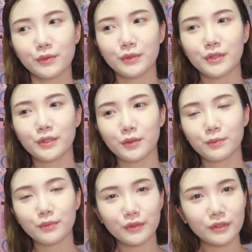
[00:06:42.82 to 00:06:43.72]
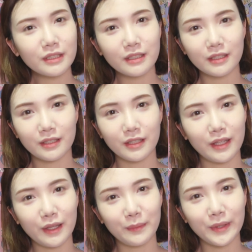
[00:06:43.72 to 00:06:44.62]
오늘 좀 분위기
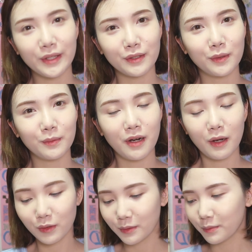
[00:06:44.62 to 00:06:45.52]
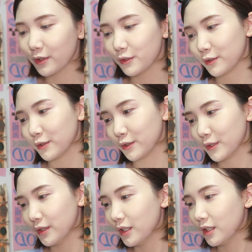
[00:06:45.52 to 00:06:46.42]
있게 메이크업을 하고 싶어서
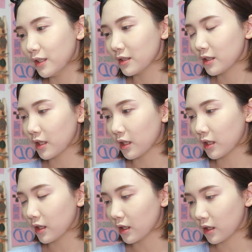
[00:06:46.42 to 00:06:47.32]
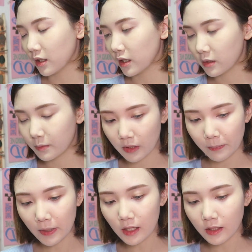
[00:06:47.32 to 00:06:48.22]
제가
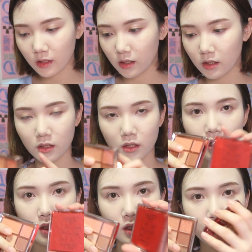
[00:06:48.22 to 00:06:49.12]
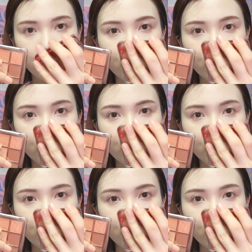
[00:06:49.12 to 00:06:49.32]
에스쁘아 팔레트, 그러니까 이게